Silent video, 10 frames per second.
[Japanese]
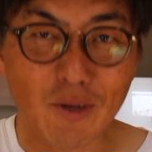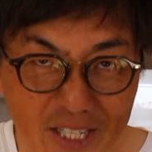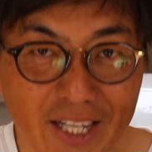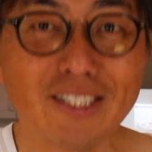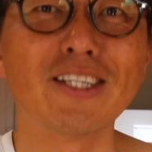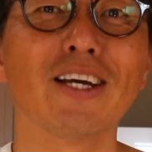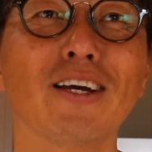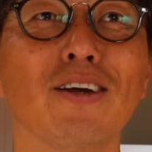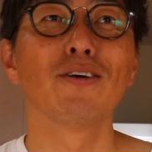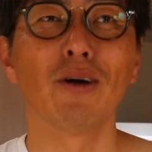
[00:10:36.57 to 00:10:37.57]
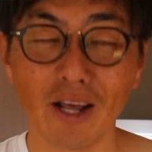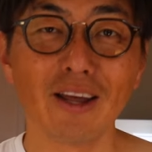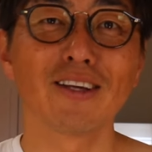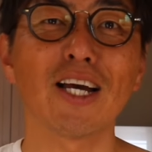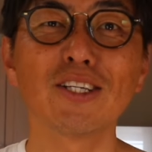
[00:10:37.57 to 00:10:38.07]
ワチャレンジも
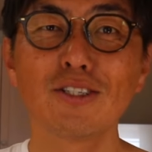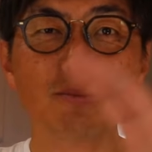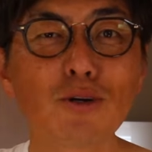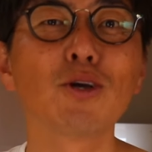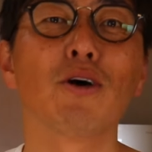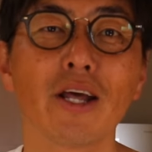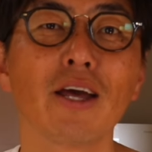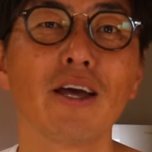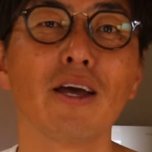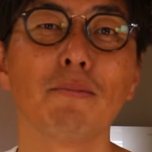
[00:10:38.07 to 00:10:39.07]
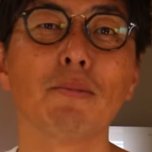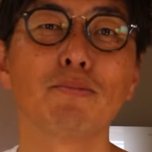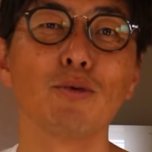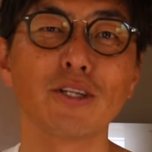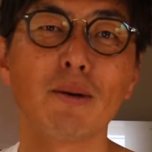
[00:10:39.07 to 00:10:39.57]
ね、最終目標をね、別
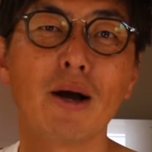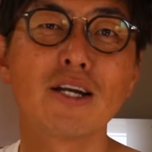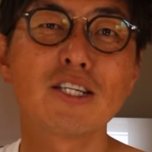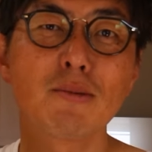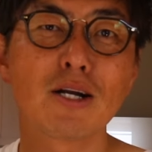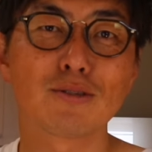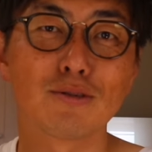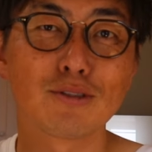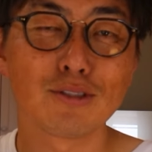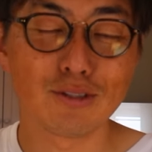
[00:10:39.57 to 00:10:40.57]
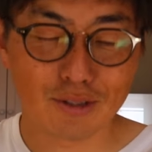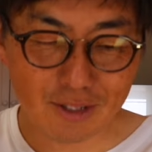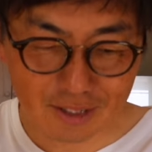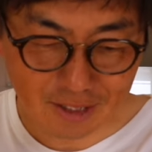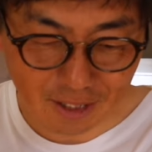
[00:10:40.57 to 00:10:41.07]
府大分毎日マラソンの出場
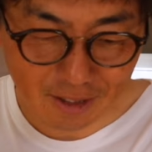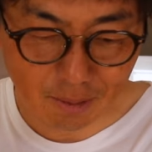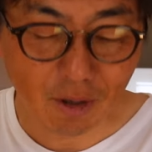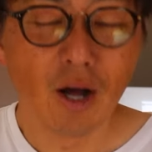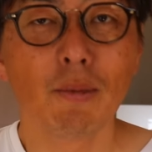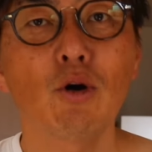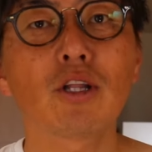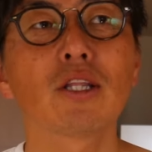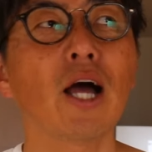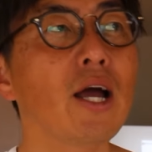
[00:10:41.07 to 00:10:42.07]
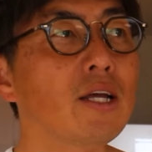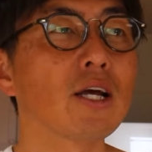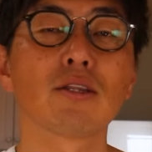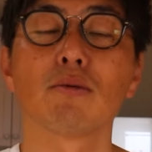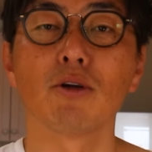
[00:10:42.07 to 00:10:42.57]
ですけれども、こういった
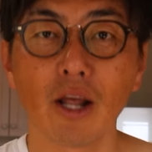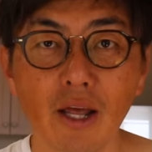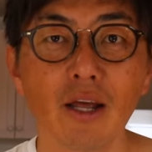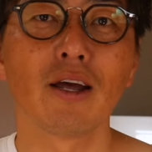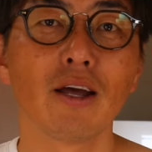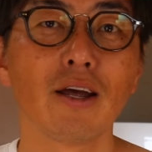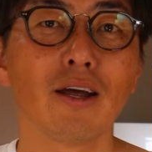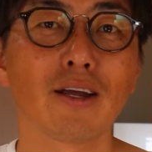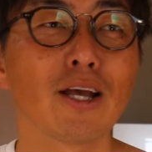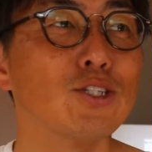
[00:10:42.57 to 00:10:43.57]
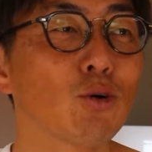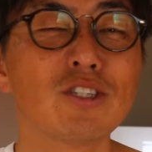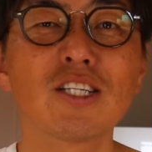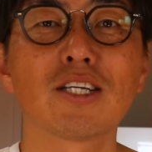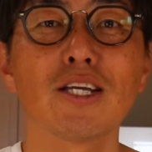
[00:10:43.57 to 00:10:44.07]
ダイエットのね、検証
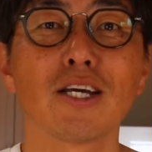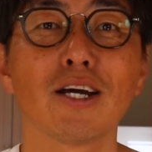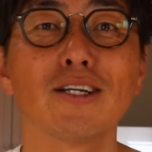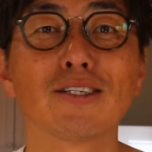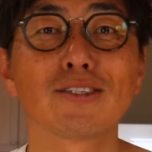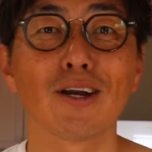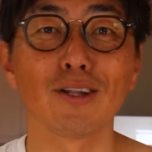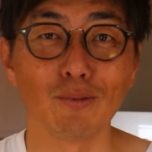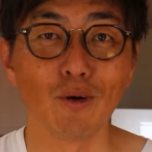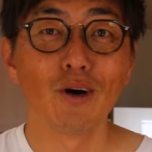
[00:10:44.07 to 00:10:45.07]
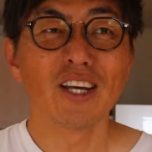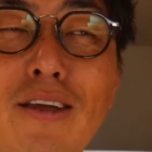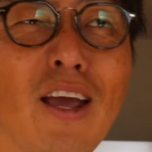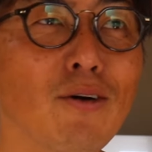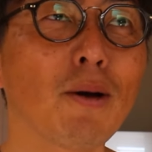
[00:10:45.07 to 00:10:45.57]
実験じゃないですけれども、
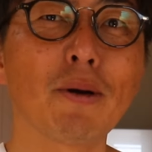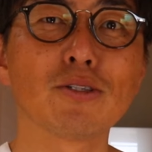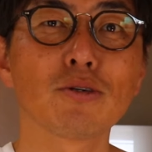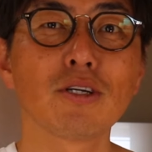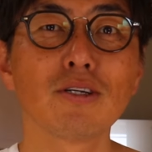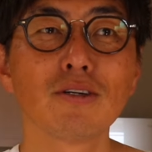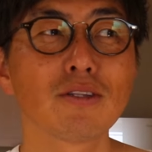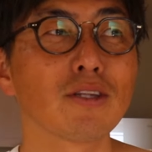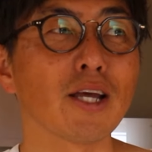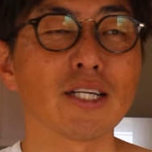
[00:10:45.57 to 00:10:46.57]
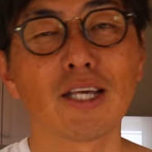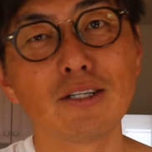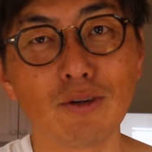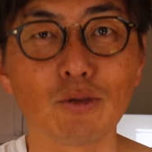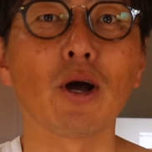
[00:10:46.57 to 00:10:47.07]
結構やっぱジョギングって痩せ
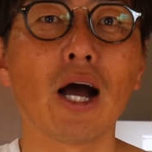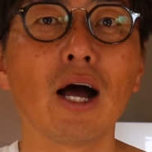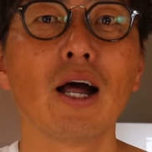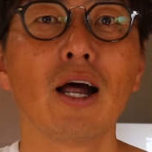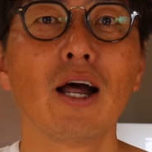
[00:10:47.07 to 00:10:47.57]
るのとか